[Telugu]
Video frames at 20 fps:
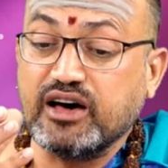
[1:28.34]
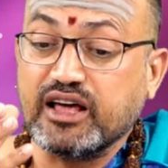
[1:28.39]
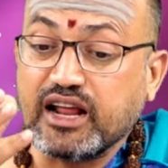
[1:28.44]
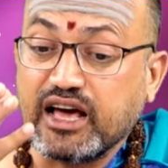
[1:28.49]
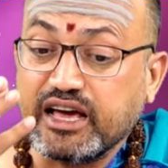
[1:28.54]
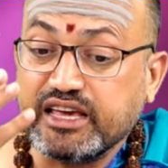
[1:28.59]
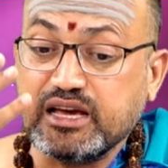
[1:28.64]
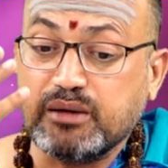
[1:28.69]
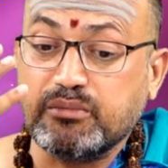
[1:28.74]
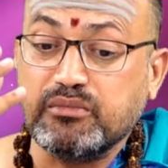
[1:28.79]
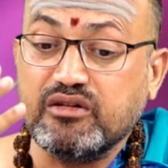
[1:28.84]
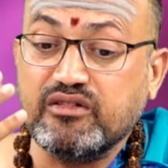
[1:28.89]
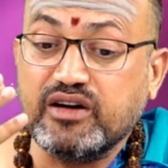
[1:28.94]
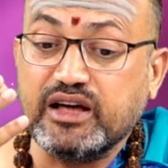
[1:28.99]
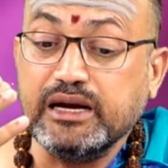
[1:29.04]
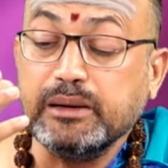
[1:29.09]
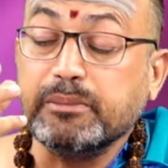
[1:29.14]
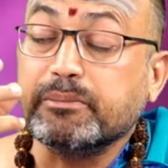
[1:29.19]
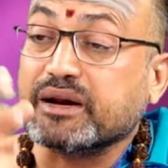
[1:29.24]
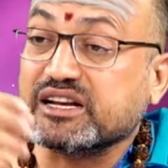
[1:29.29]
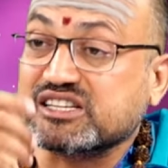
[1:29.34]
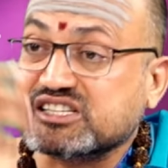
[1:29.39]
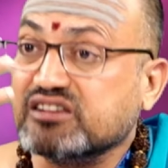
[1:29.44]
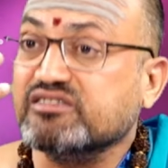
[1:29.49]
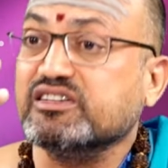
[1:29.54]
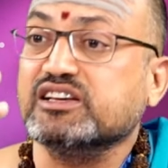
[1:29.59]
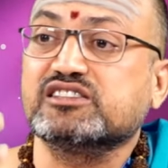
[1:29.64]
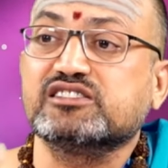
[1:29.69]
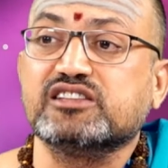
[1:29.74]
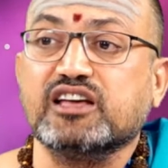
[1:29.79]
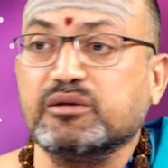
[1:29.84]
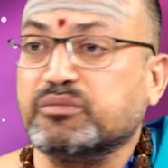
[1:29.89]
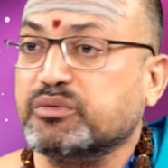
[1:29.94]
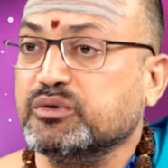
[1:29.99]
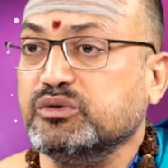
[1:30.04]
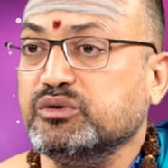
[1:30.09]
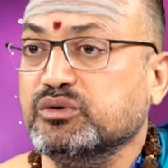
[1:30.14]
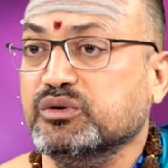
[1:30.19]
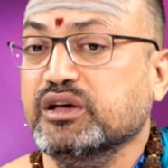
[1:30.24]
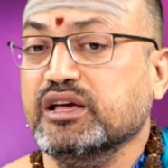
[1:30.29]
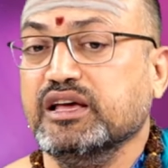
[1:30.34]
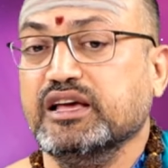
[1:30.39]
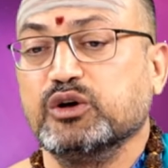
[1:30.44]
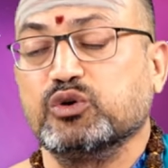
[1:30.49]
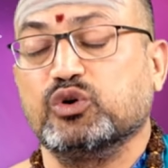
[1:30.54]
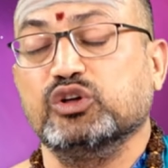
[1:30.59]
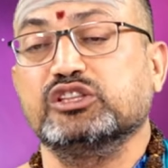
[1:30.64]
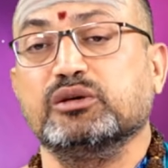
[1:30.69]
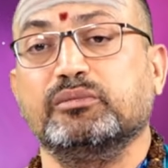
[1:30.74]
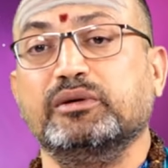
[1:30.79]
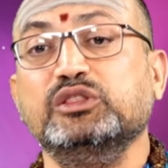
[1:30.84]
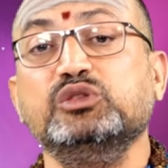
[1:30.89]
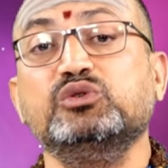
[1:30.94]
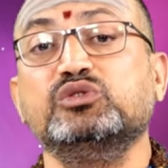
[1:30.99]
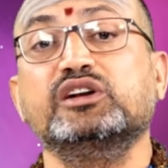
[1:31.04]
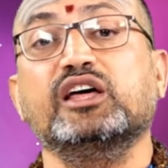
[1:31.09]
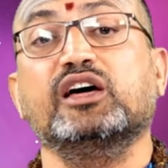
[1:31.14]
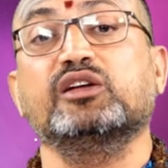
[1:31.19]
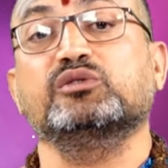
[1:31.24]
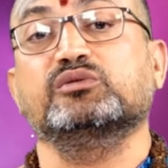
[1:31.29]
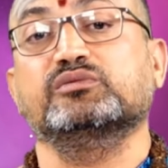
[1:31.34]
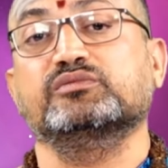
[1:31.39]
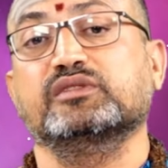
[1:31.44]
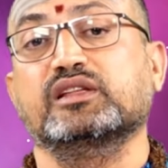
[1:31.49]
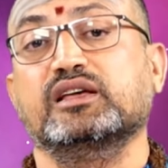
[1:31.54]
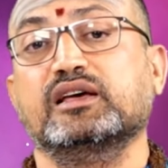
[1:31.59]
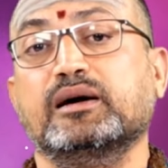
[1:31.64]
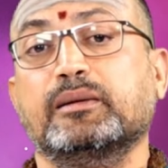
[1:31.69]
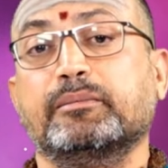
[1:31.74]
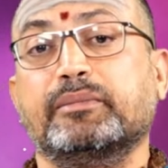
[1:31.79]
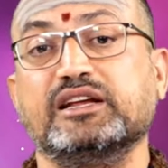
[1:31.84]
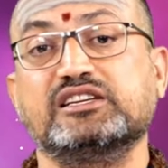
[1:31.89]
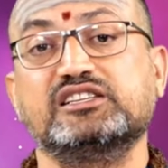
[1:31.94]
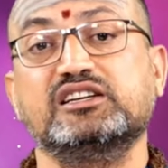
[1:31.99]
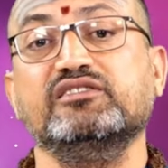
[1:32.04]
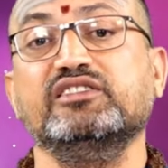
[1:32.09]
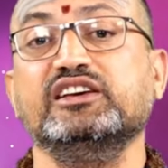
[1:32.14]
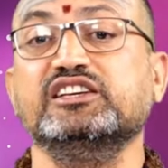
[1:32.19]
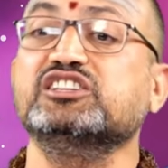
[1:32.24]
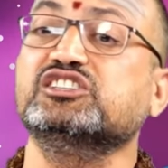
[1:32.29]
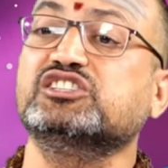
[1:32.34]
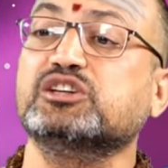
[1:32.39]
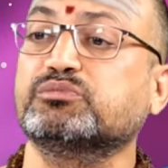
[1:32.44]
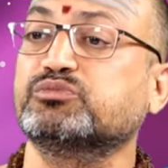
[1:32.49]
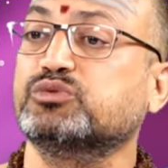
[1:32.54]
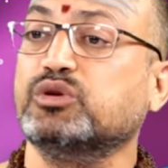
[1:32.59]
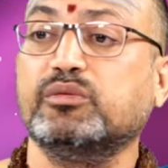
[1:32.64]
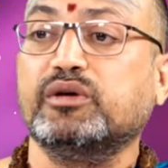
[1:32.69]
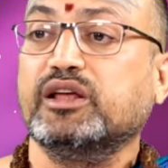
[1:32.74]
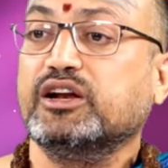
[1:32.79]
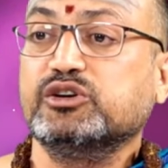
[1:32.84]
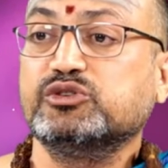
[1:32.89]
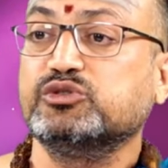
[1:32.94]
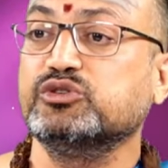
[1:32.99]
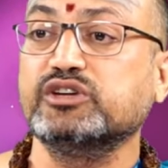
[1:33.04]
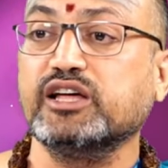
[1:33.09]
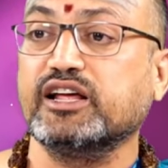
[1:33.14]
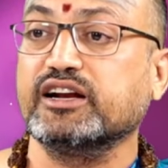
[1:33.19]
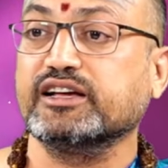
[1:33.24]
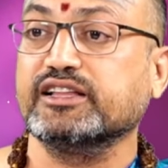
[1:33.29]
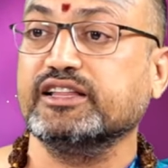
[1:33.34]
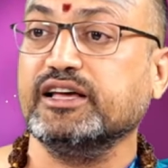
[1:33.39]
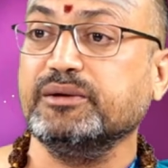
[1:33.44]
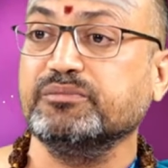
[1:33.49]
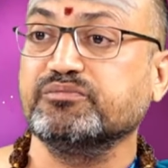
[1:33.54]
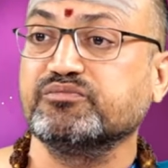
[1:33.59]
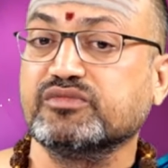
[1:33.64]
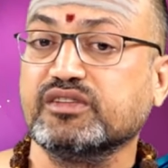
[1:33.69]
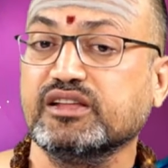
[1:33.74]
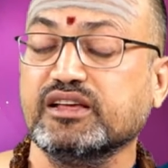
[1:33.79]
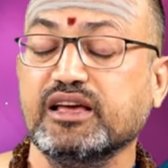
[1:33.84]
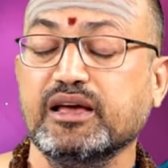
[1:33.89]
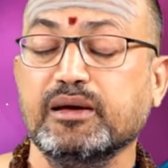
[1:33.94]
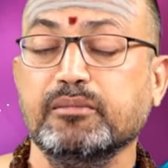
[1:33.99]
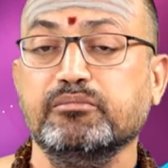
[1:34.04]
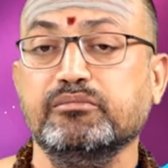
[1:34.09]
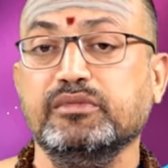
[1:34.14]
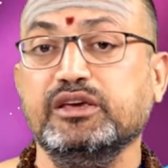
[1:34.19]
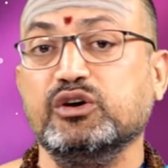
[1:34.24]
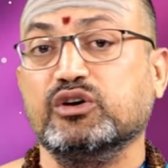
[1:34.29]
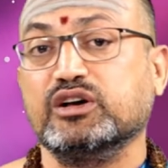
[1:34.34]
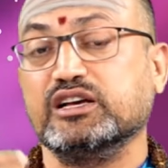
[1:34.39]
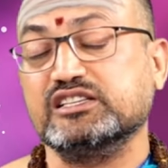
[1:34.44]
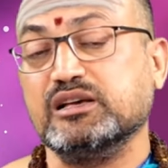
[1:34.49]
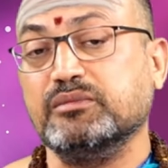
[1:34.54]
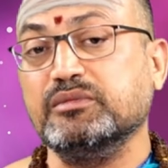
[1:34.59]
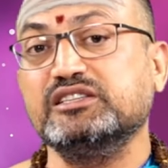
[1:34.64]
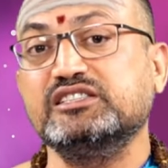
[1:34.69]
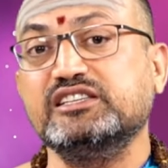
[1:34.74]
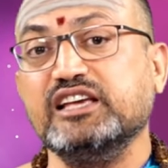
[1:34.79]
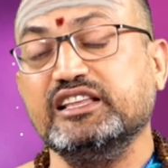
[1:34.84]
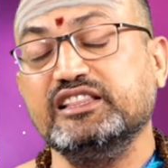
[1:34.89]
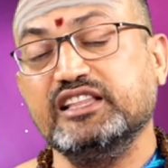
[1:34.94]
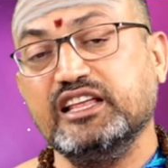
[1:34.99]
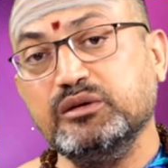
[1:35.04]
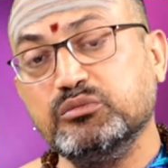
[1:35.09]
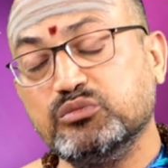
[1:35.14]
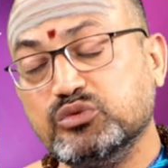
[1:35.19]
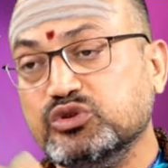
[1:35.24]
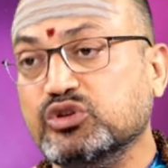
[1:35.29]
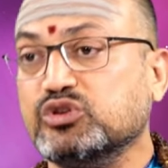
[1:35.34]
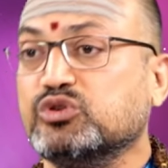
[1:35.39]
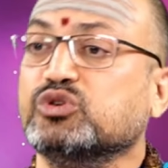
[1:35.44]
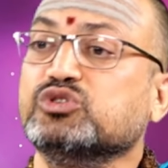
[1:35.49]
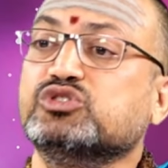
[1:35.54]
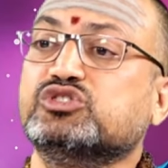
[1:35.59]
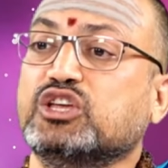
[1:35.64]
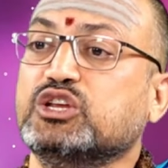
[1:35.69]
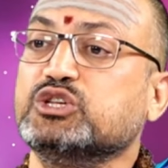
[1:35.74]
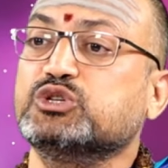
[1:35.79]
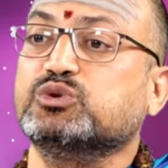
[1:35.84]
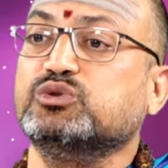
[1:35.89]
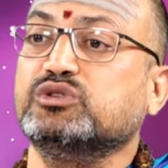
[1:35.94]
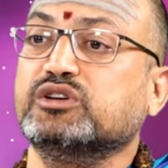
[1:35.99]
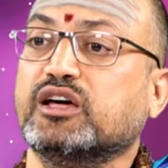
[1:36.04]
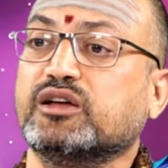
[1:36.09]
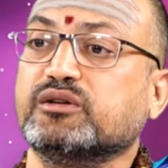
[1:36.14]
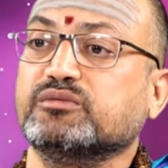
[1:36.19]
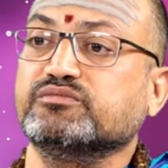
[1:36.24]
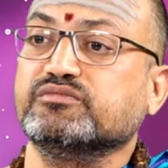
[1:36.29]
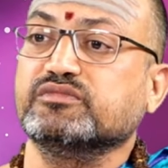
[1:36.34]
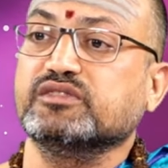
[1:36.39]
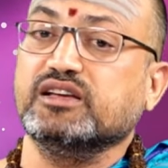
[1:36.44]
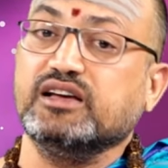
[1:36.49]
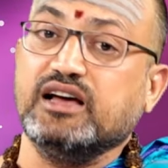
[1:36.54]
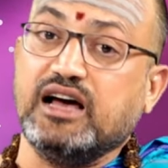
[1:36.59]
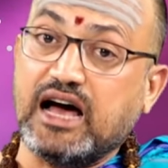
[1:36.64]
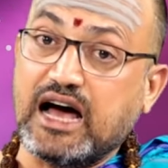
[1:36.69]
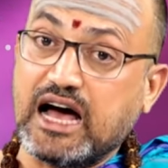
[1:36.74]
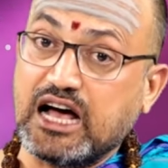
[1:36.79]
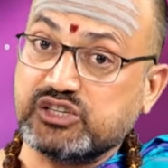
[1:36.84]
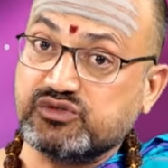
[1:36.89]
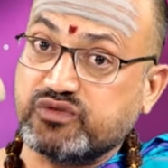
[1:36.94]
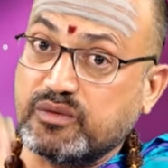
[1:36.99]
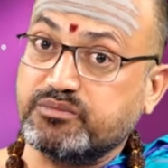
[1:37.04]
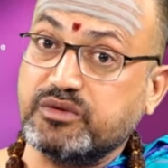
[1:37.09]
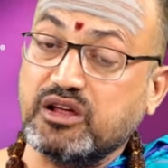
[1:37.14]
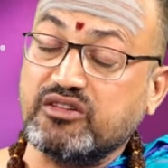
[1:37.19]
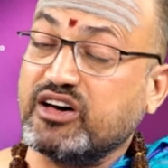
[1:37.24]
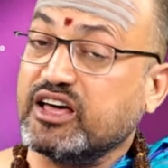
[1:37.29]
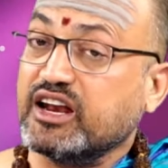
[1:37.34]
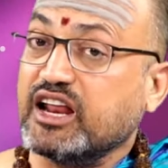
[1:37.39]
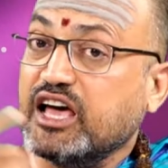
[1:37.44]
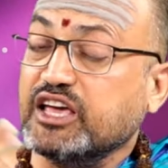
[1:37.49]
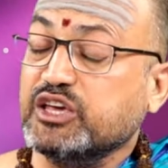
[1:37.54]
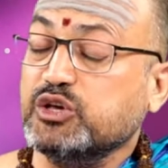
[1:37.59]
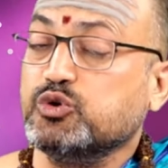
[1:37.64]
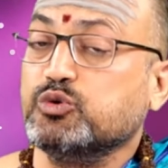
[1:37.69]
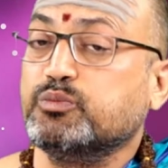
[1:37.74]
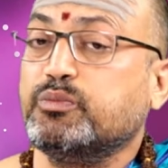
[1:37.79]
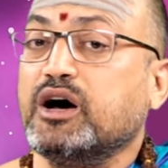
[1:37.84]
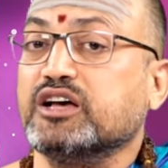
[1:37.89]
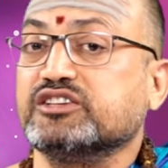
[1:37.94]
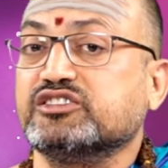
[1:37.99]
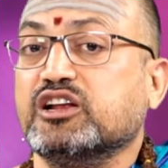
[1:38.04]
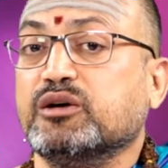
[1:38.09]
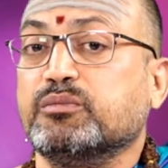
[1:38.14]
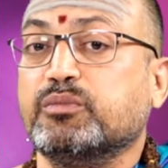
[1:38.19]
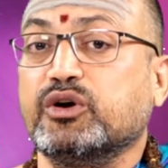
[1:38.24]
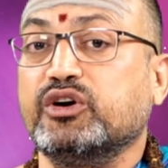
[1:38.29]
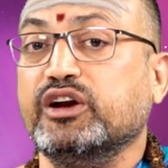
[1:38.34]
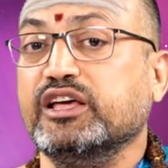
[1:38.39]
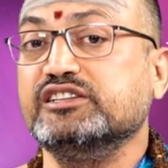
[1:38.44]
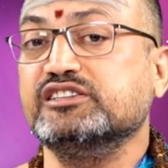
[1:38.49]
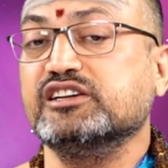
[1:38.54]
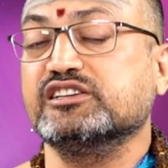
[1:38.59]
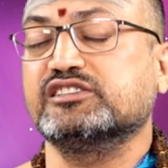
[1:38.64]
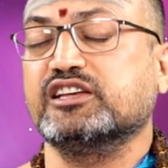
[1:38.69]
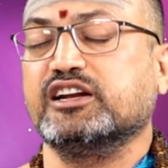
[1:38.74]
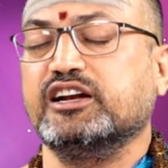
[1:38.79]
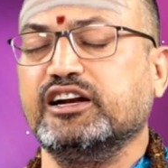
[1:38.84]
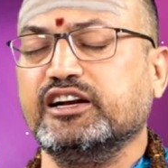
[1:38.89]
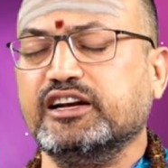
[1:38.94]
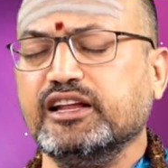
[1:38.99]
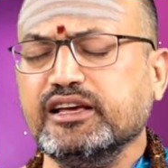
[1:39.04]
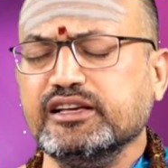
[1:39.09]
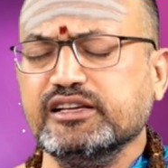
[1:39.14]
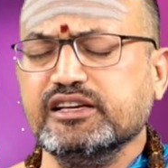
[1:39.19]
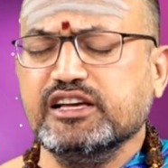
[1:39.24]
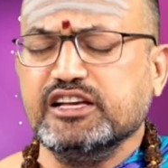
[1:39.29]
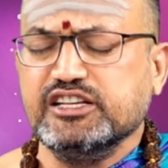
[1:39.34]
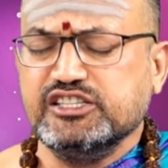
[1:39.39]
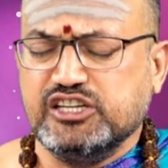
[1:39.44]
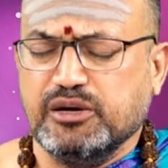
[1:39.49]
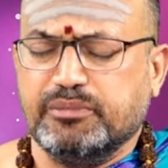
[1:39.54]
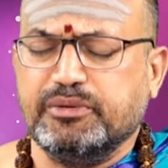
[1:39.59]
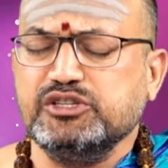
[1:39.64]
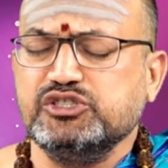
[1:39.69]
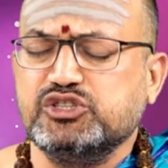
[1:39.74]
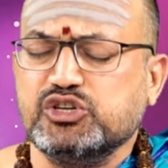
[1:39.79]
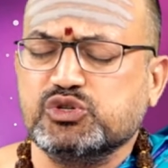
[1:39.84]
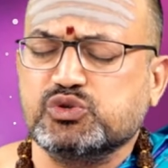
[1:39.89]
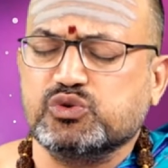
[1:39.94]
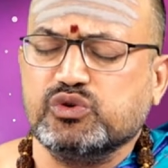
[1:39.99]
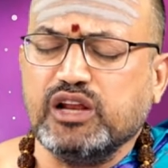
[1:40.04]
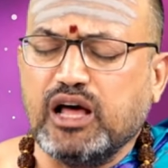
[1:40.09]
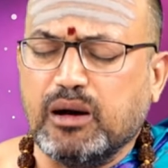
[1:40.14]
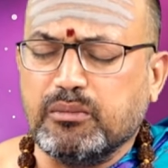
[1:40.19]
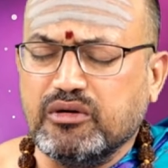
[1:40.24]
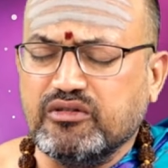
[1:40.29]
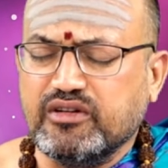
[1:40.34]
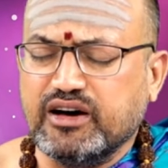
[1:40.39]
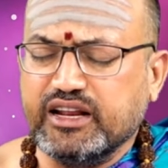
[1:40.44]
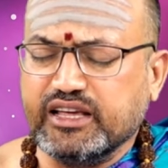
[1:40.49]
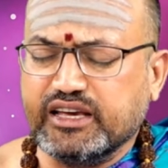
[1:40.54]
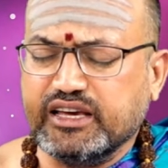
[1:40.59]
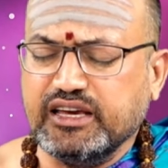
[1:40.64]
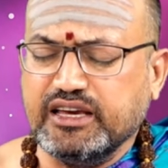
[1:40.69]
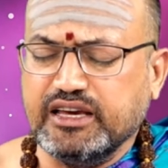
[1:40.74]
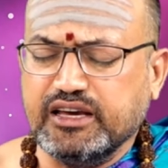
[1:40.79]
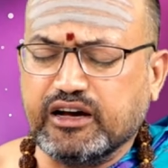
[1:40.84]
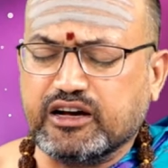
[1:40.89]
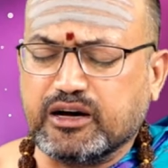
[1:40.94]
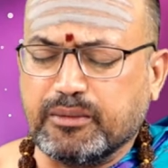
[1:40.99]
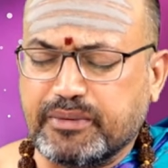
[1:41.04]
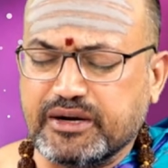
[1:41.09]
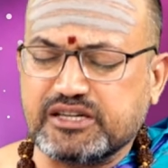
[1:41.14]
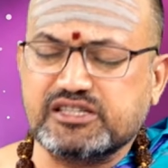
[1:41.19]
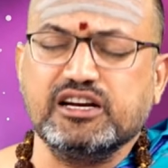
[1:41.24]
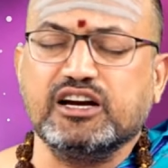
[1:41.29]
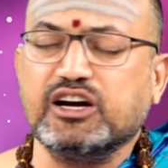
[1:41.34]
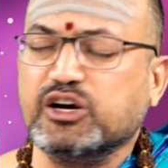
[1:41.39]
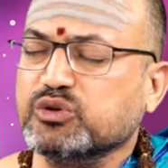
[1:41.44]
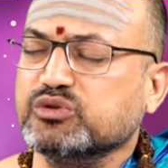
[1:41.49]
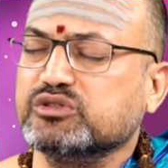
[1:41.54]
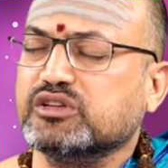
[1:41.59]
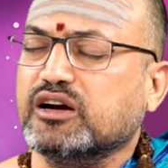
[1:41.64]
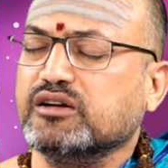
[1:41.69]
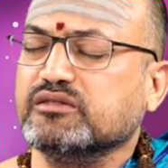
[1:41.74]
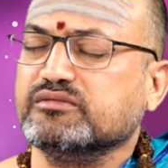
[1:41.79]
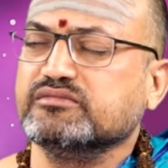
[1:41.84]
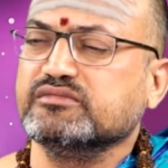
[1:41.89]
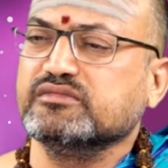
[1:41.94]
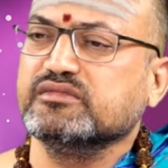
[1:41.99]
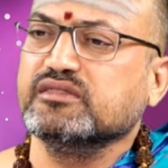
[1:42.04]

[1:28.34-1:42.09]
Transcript: వారాహి అమ్మవారిని ప్రశ్న వేస్తారు ఇప్పుడు కొంతమంది ఉంటారు ప్రశ్న వేసి చెప్తామని అంటుంటారు కదా మీ యొక్క సమస్య ఏందని ముందు రోజు తెలుసుకుంటారు ఆ స్వప్న వారాహి ఉపాసనా పరుడు ఏం చేస్తాడంటే జపం చేసుకుని అమ్మవారికి ఈ యొక్క ప్రశ్నను అడుగుతాడు